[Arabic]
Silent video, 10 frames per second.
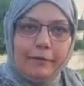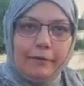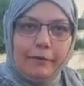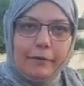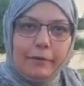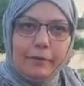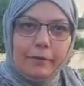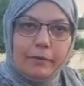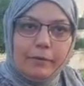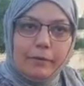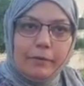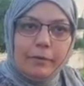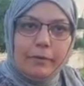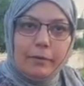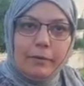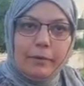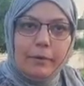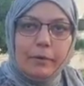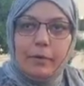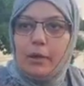انت خرج الاعلام بوجه
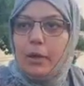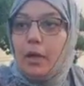مكشوف